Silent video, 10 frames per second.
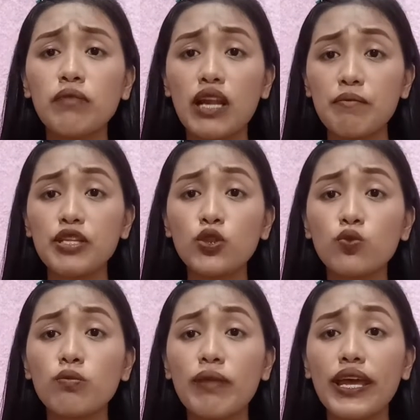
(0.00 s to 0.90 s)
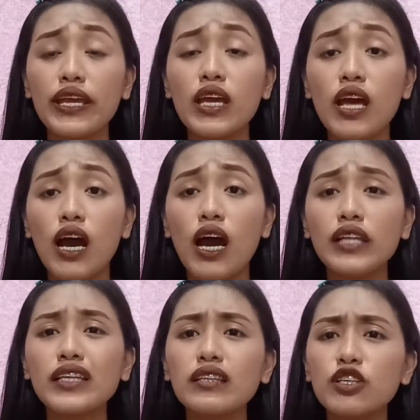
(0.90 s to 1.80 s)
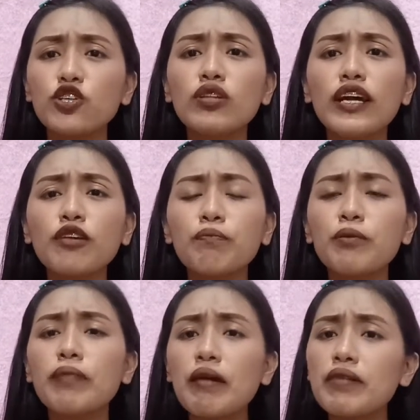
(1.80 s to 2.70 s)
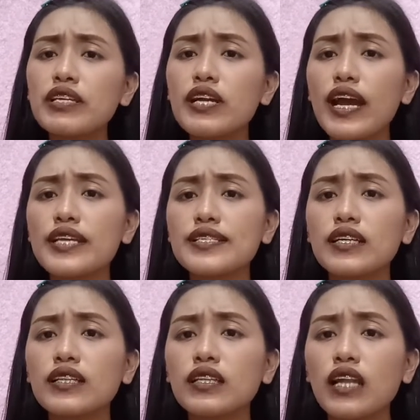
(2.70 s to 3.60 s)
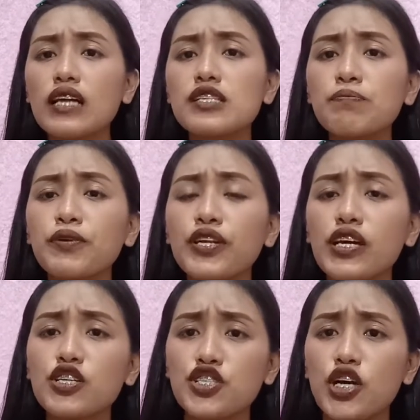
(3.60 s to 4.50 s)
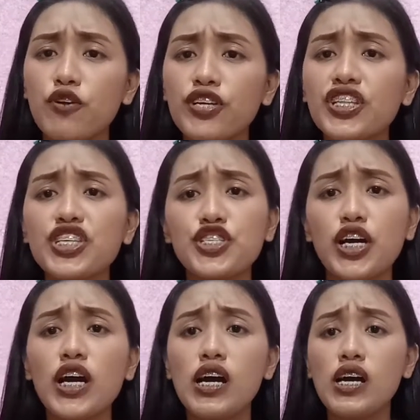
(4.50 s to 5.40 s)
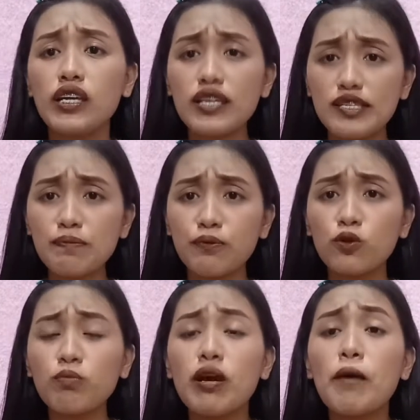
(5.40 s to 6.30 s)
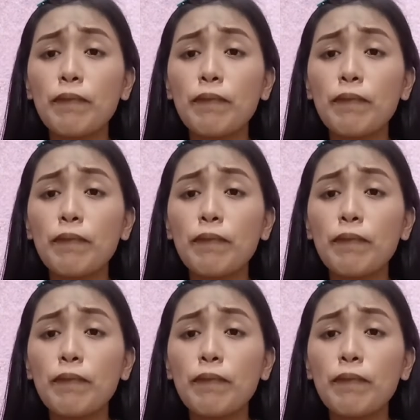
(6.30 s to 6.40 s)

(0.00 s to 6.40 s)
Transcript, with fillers: ng maraming tubig. Uh, nag, yun lang yung problema niya guys, nagta-transfer lang siya or hindi siya kiss proof.